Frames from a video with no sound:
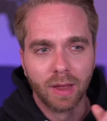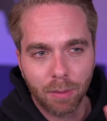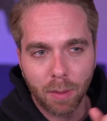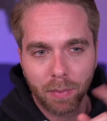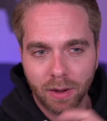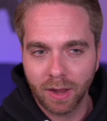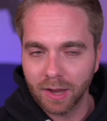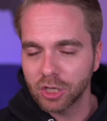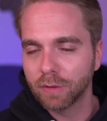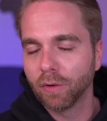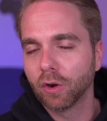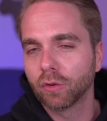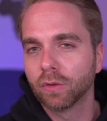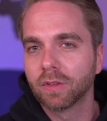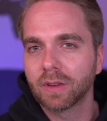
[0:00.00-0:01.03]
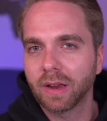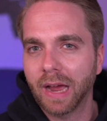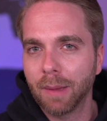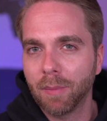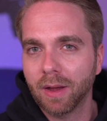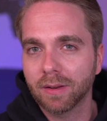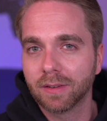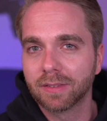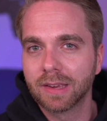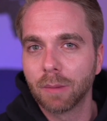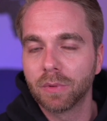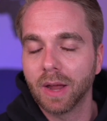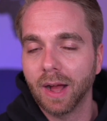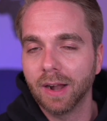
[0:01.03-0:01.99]
Aber Balaji wollte uns klar machen, es
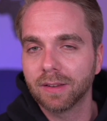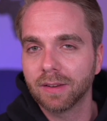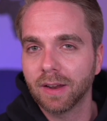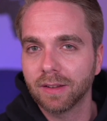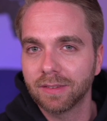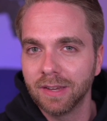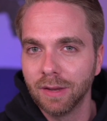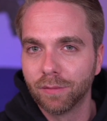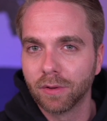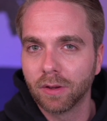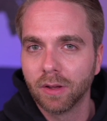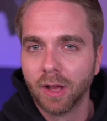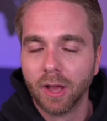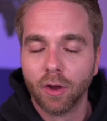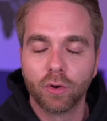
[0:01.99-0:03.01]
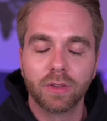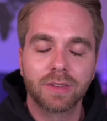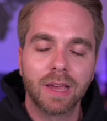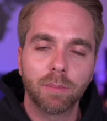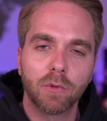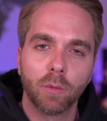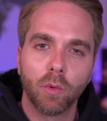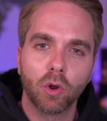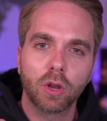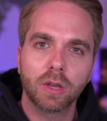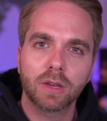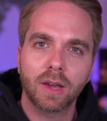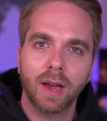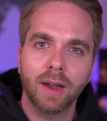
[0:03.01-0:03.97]
gibt eine Alternative und es gibt eine
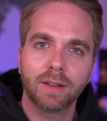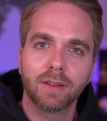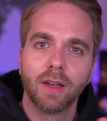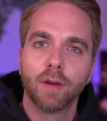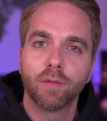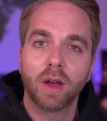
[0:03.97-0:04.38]
Möglichkeit,